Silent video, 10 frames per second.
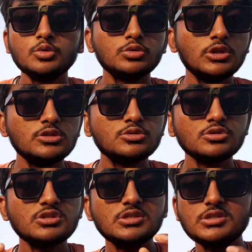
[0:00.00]
तो
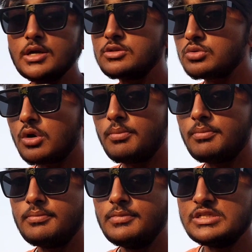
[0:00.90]
300 से 400
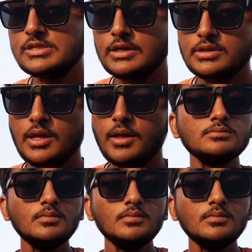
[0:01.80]
ग्राम बीज लगते हैं